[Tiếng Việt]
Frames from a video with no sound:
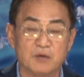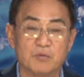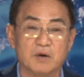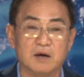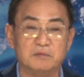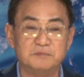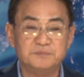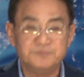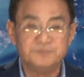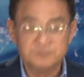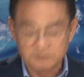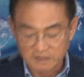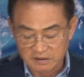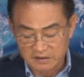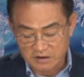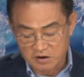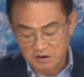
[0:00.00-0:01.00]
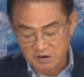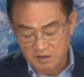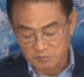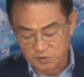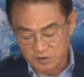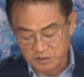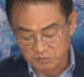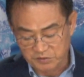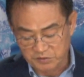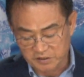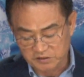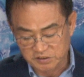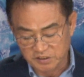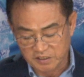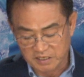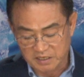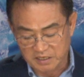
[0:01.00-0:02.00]
của ông. Và đó là một trong những
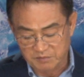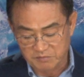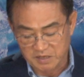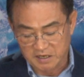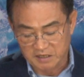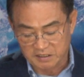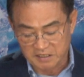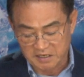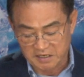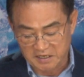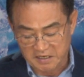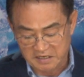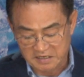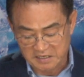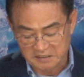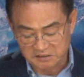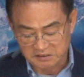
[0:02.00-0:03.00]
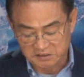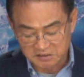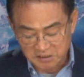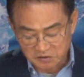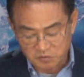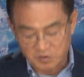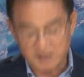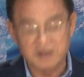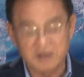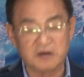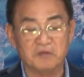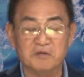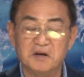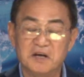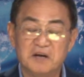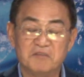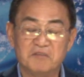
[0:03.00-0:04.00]
sự kiện mà người ta nghĩ rằng rất quan trọng
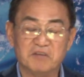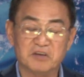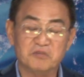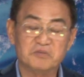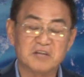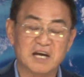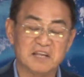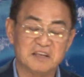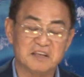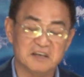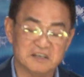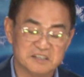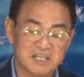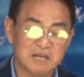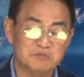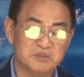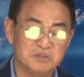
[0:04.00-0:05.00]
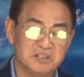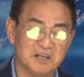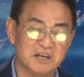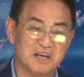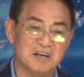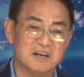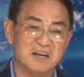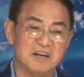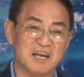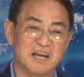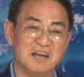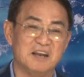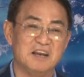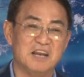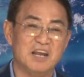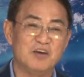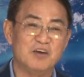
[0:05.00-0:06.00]
và chúng ta chờ xem sự kiện này
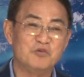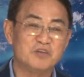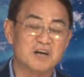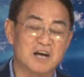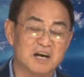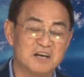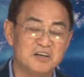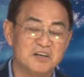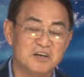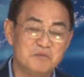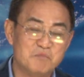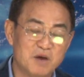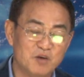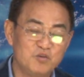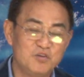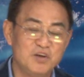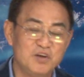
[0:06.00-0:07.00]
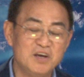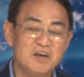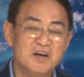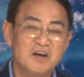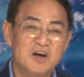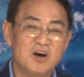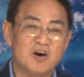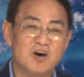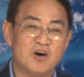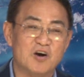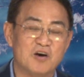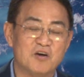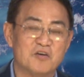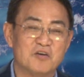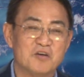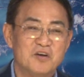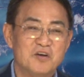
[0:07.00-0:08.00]
nếu tất cả các giới báo chí
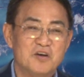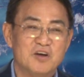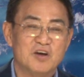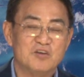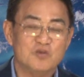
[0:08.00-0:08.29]
họ à,